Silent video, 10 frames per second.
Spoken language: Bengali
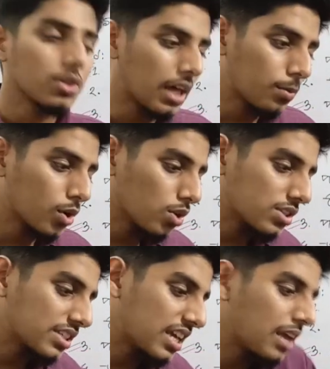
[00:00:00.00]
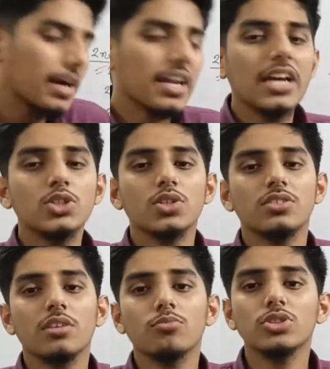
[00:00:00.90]
তারপরে হচ্ছে এমআরআই
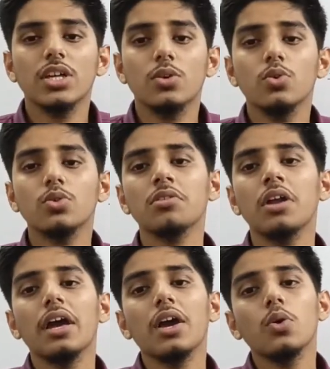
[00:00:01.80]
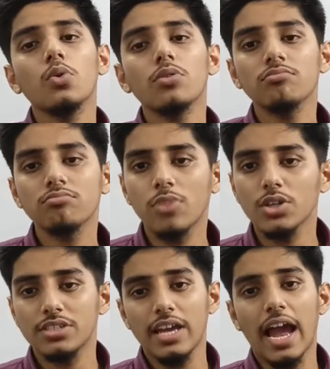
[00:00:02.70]
যন্ত্রের মধ্যে কোন কোন
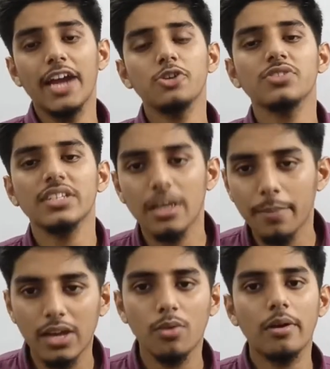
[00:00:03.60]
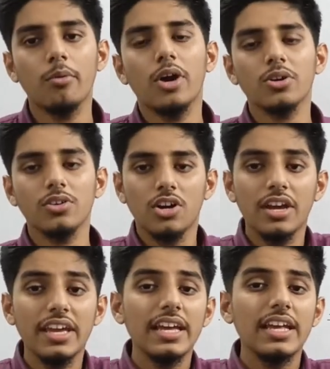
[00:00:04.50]
হচ্ছে হাইড্রোজেনকে কেন ব্যবহার করা
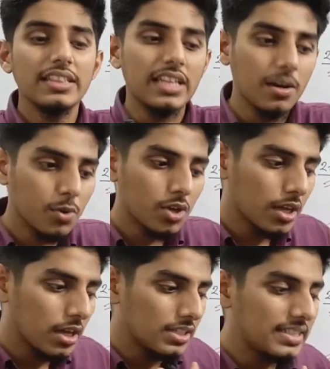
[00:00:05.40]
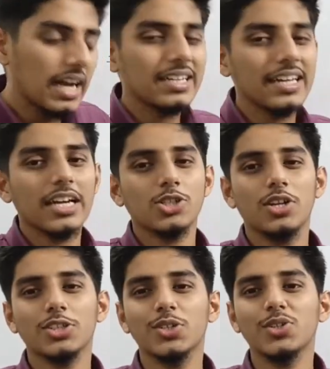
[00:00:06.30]
হয় তারপরে জাল টাকা
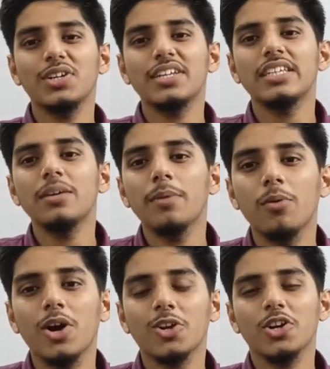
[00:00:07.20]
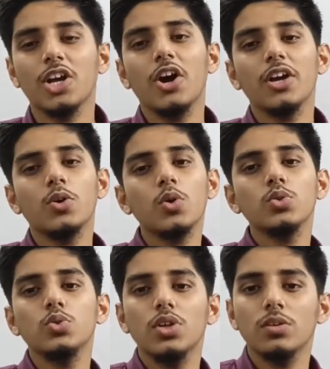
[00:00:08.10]
শনাক্তকরণে কি ব্যবহার করা হয় গরুর
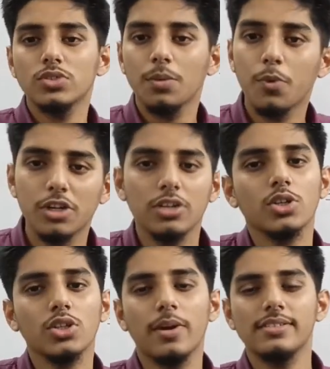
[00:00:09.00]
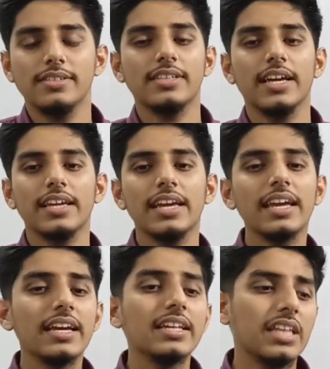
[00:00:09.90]
দুধের মধ্যে প্রোটিন কত পার্সেন্ট থাকে
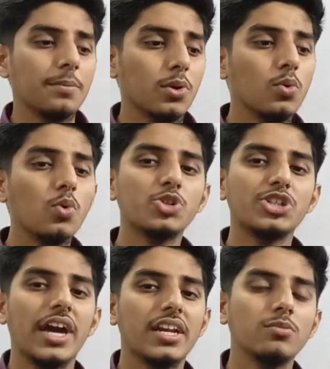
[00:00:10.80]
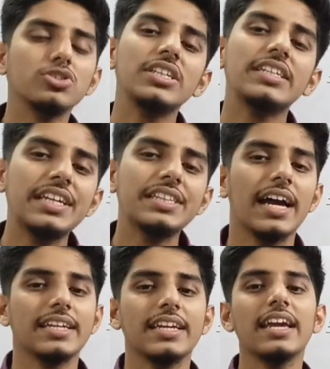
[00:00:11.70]
তারপর কোন সারের মধ্যে কি
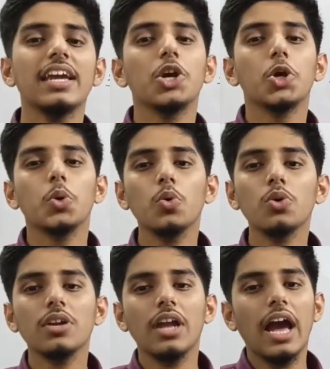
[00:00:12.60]
থাকে কোন